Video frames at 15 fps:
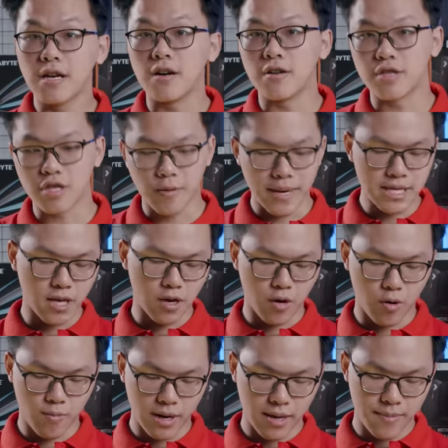giờ từ bây giờ
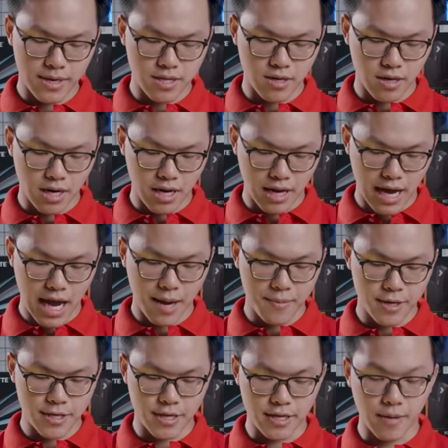hôm nay bây giờ là
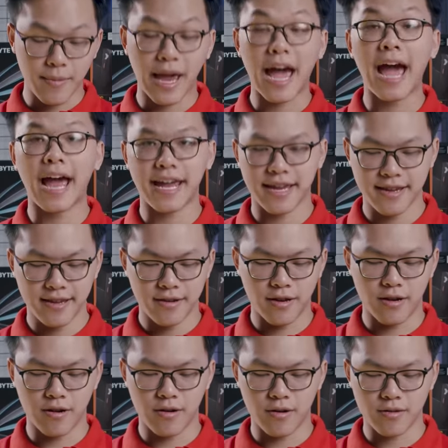29 tháng 12, à,
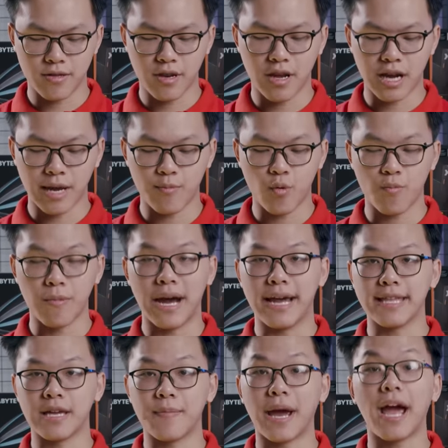ờ, tức là ngày mùng 7
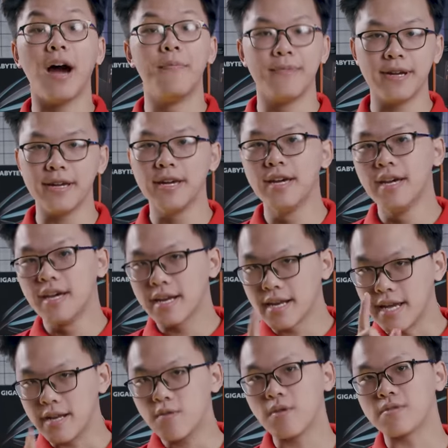tháng 12 âm ấy
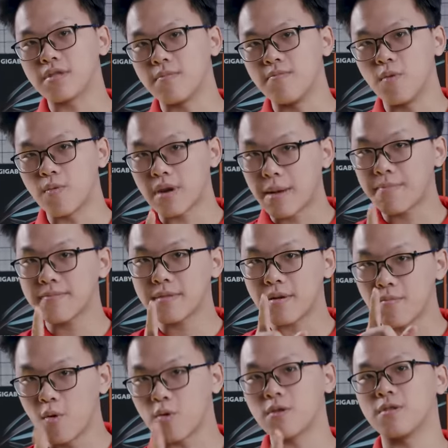đến khoảng tầm mùng 5
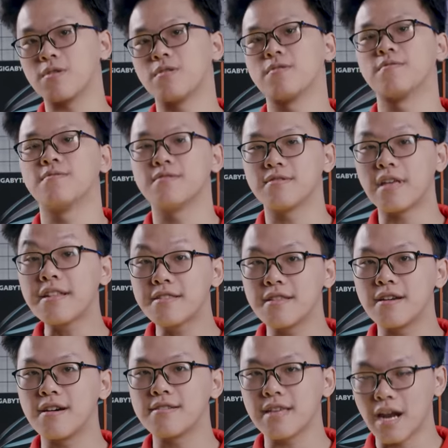tháng 1 uh, Tết
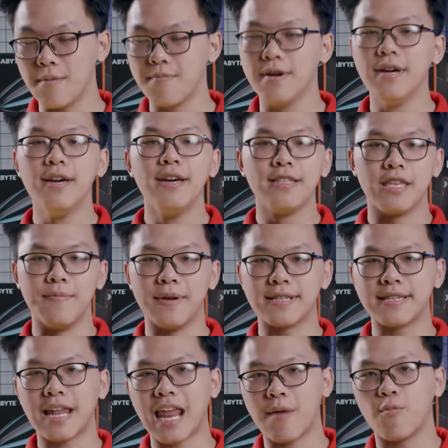uh, Tết âm thì mình
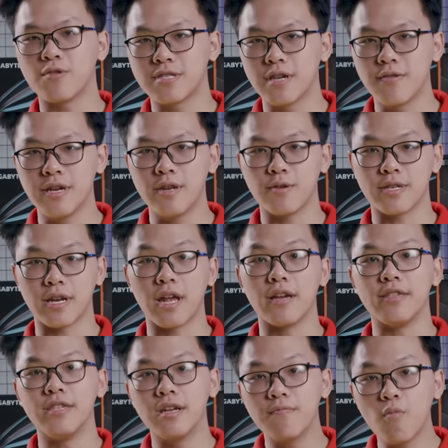sẽ làm một series đó chính là
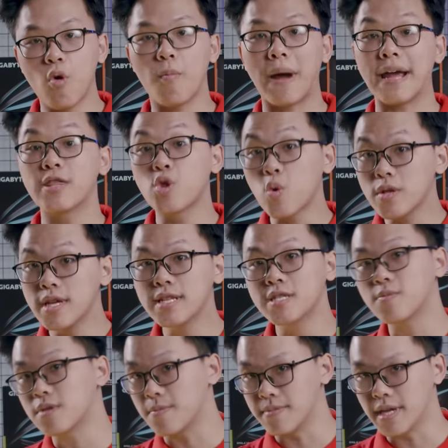những bộ máy tốt nhất
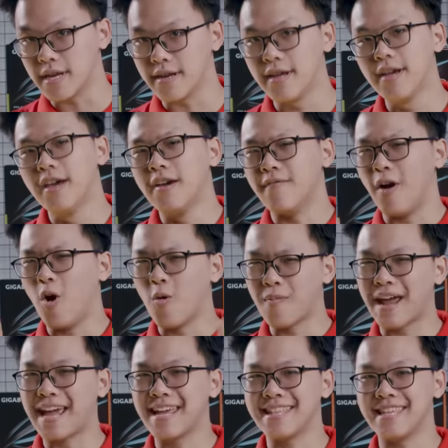trong tầm tiền. Và hôm
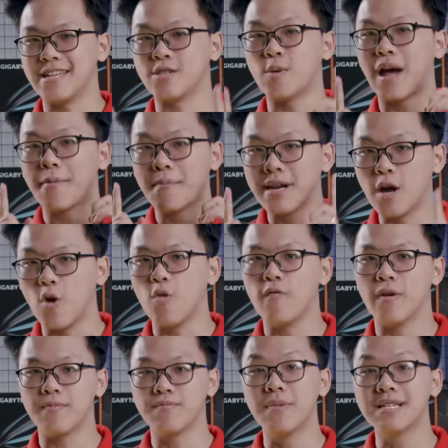nay thì chúng hãy bắt đầu
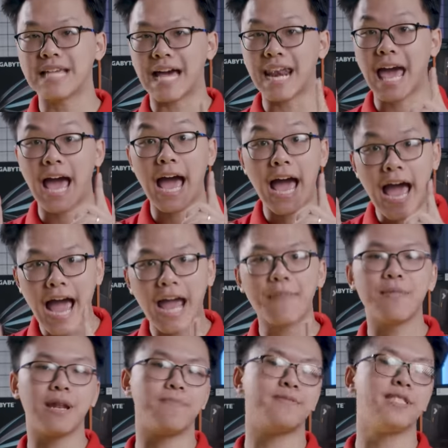với mức giá là
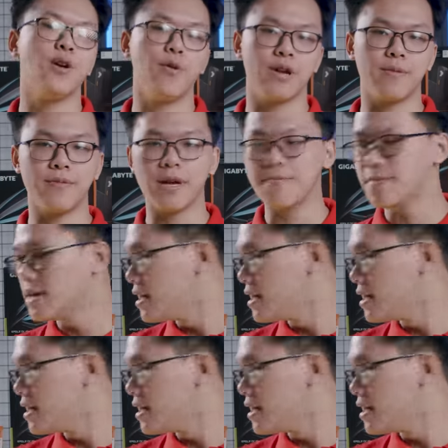25 triệu anh em nhé